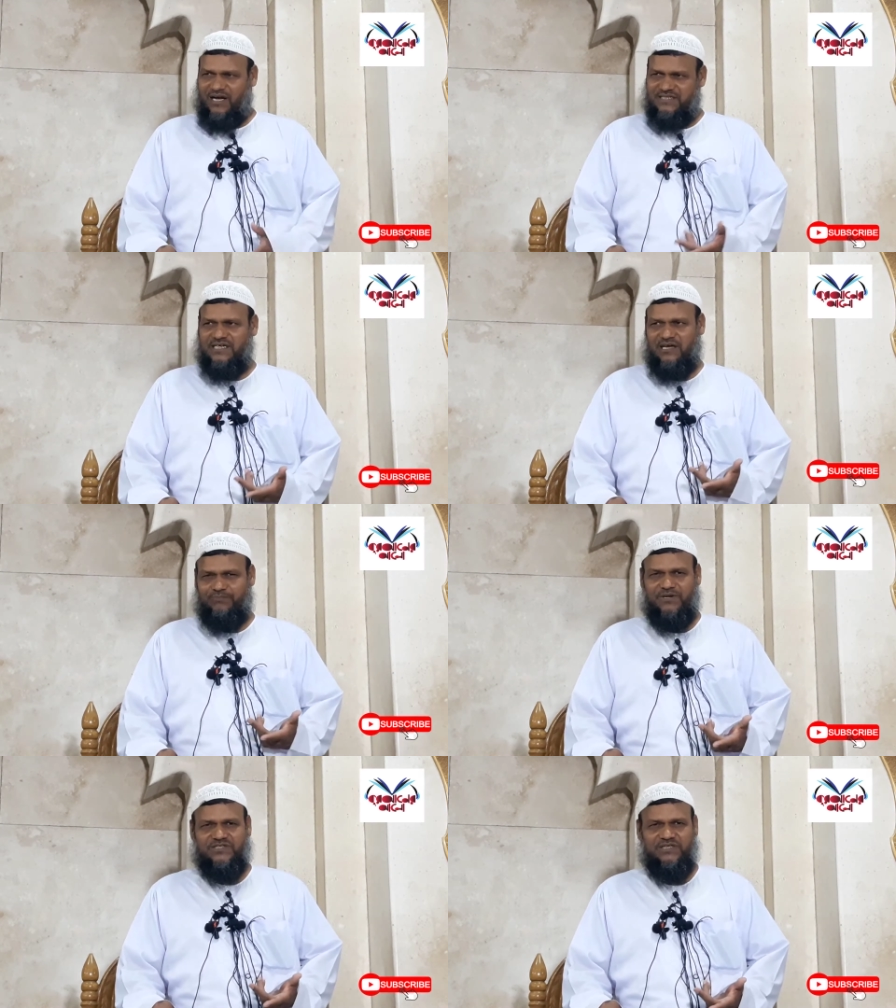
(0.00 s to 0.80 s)
আসেন
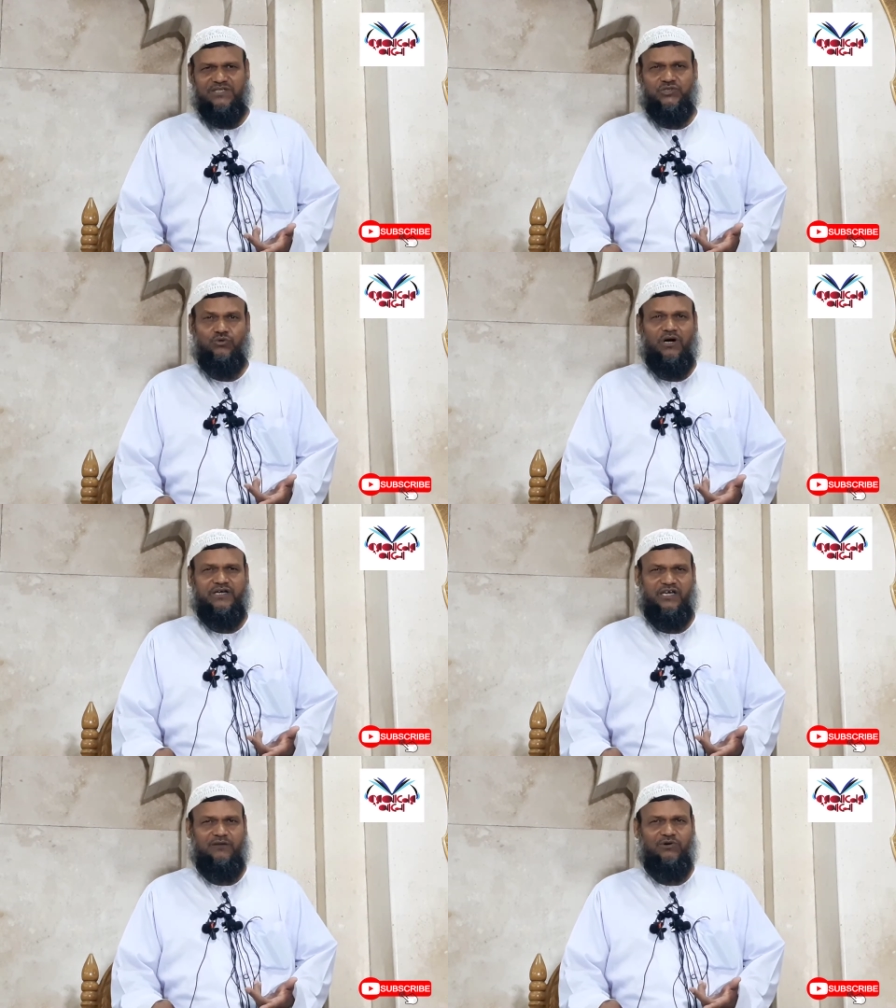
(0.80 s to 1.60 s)
আপনার সাথে জুয়া
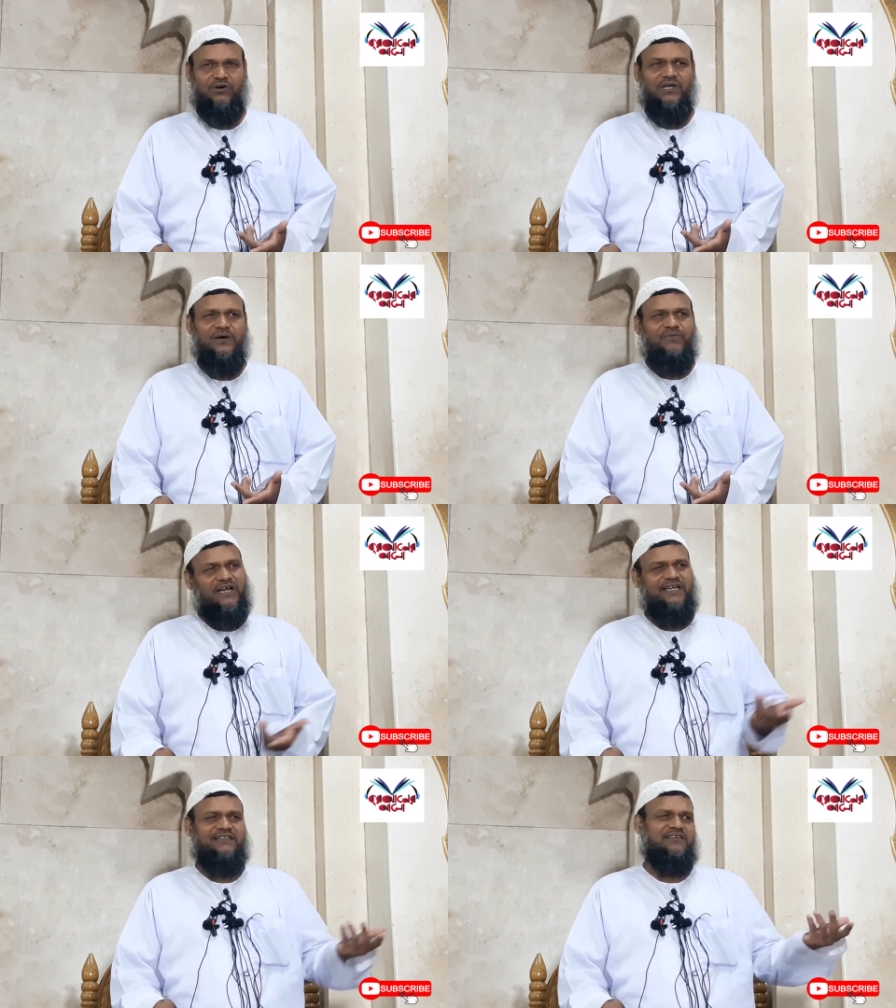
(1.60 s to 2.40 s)
খেলবো
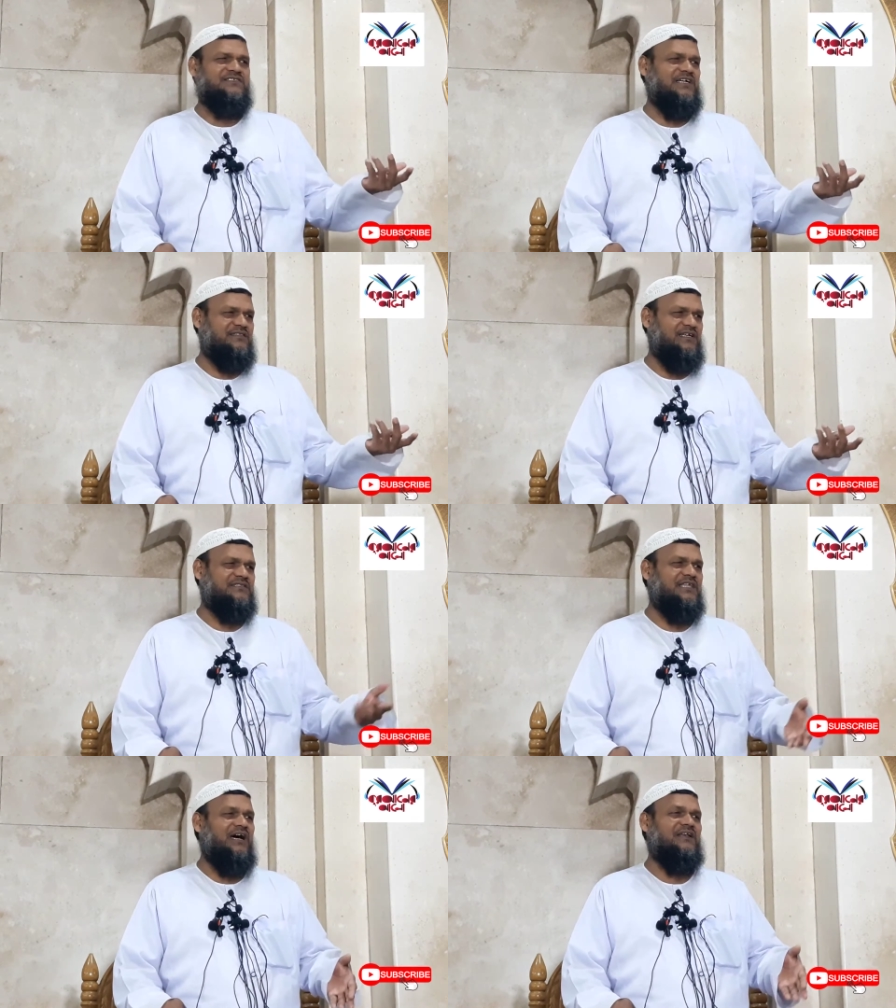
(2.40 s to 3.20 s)
ফালিয়াতা সাদ্দাক
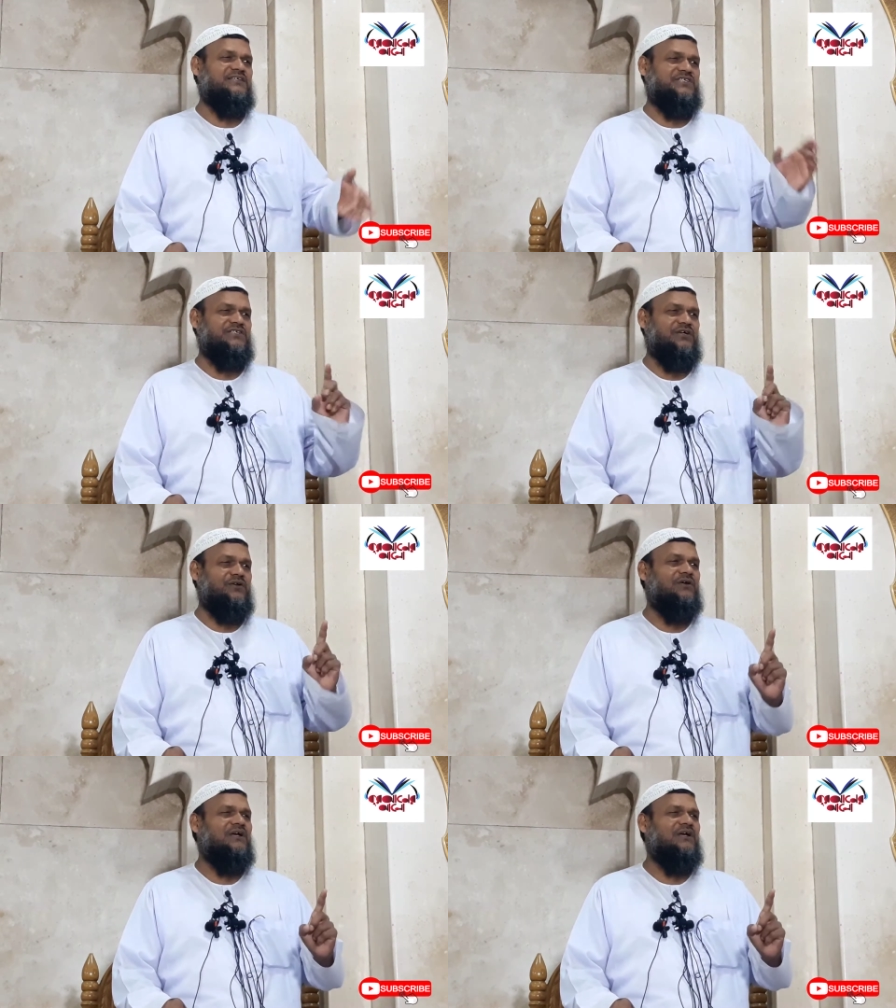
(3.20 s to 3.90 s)
তাহলে সে যেন